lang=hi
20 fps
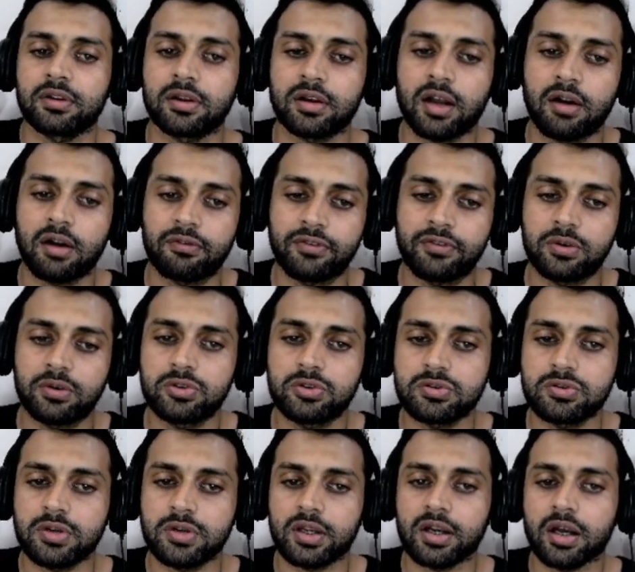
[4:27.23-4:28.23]
काफ़ी कुछ
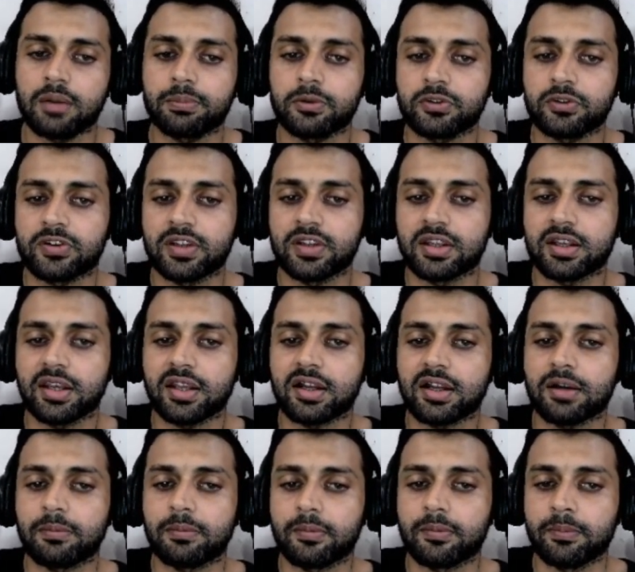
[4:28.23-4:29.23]
जो है ना आपको सीखने
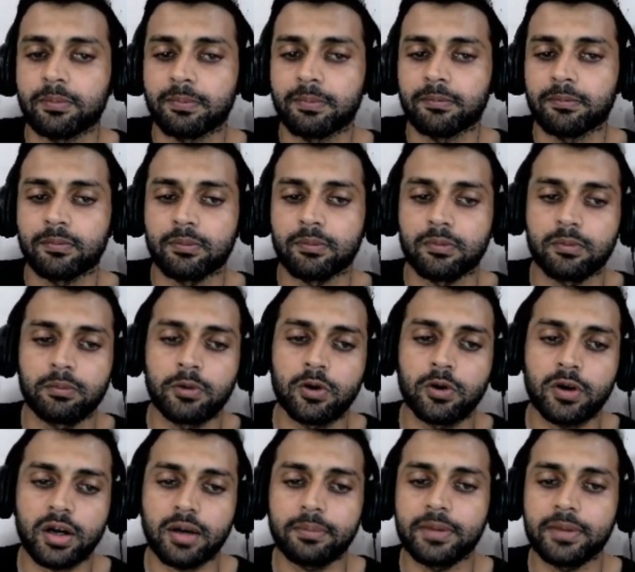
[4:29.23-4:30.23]
का
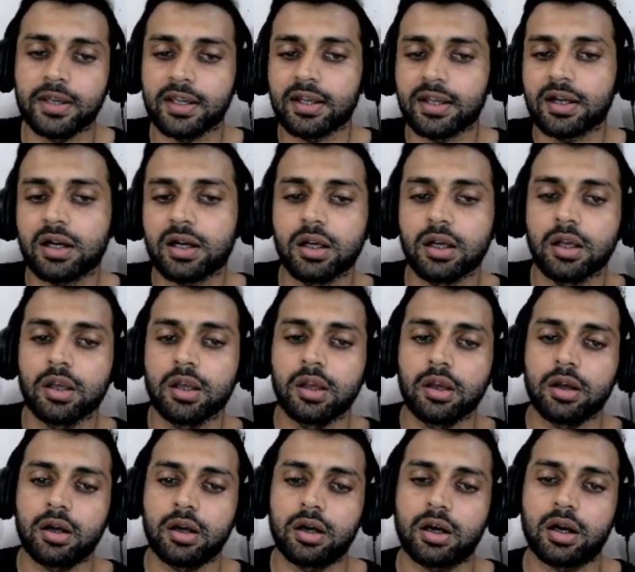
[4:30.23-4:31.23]
मौका मिलेगा
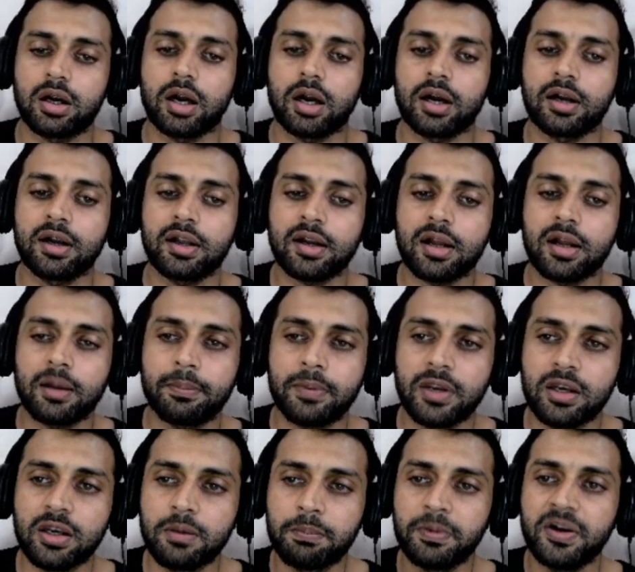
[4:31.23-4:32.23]
आ, अगर आप
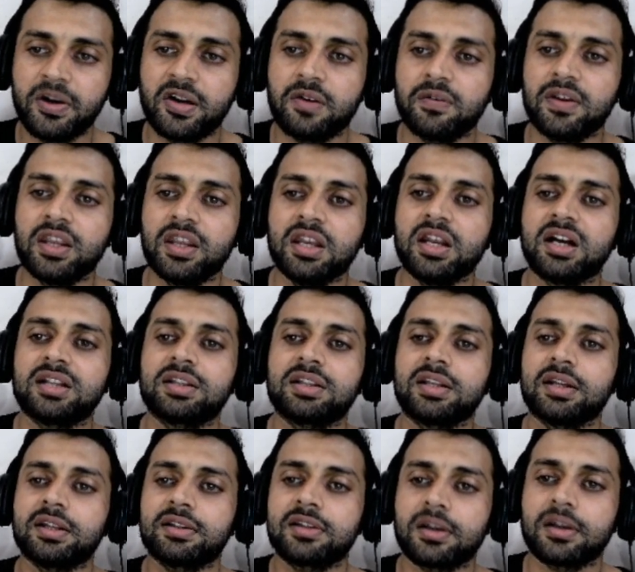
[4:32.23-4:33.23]
इन बिटवीन आते
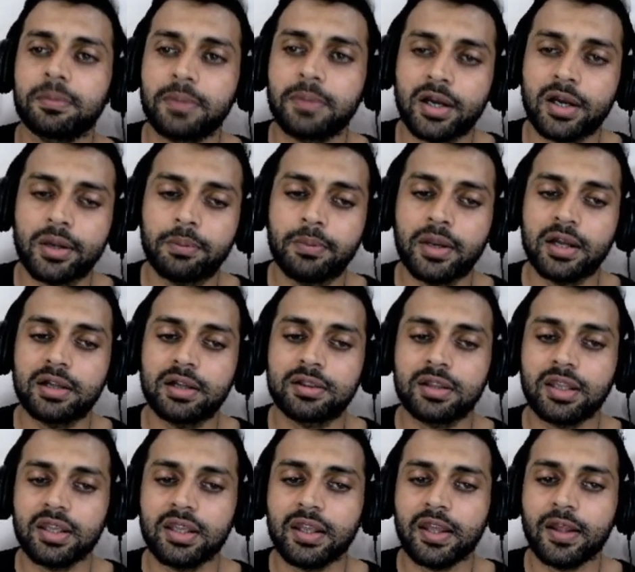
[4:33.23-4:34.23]
हैं दरमियान में
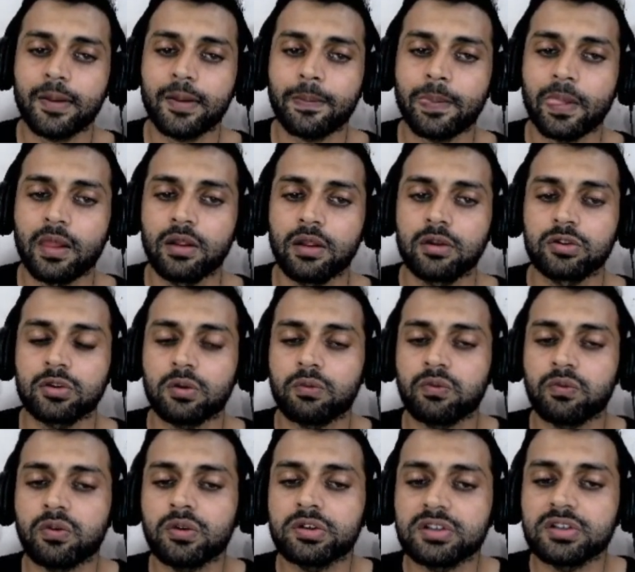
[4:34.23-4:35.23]
आते हैं तो
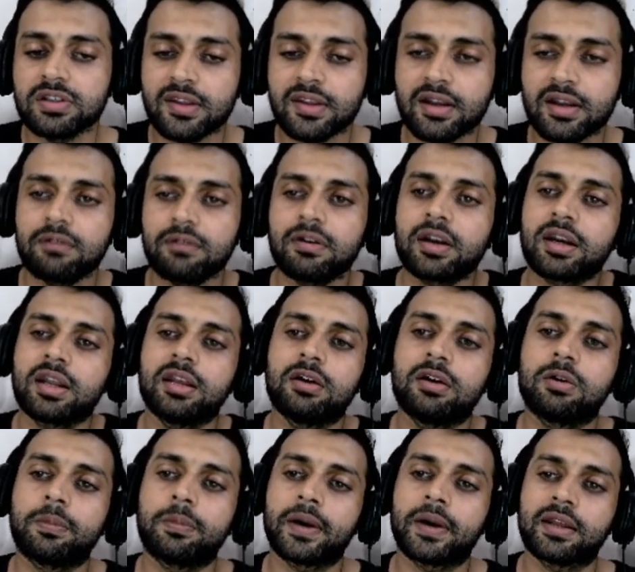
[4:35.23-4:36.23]
वो चीज़ें कवर नहीं
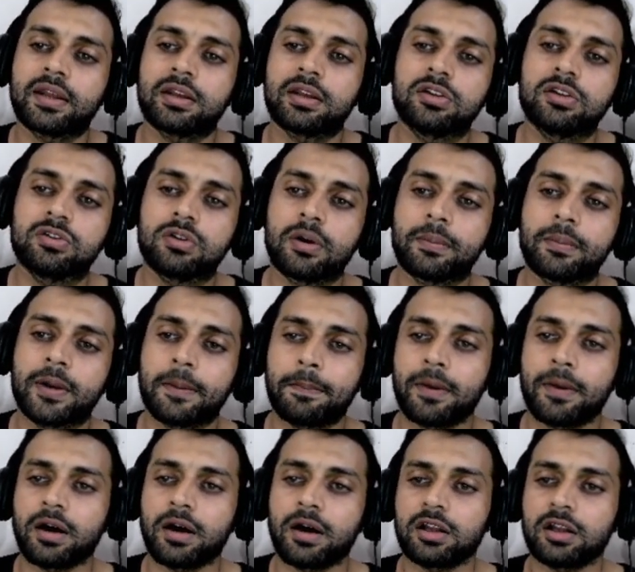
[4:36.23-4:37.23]
हो पाएंगी जो हमने पास